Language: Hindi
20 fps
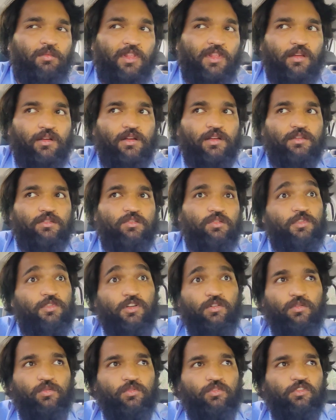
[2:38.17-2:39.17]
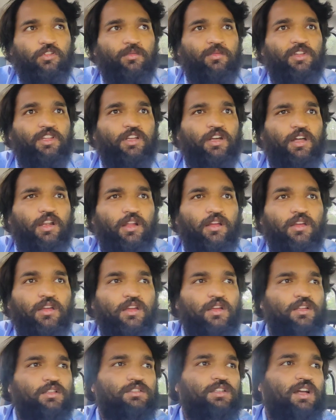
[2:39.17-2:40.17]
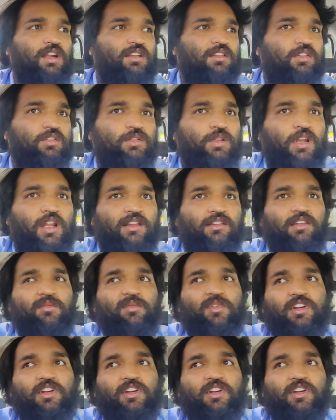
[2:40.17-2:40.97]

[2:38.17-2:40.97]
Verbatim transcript: मतलब कस्टमर को नौ सौ रुपये दिखा रहा है चार सौ तिरासी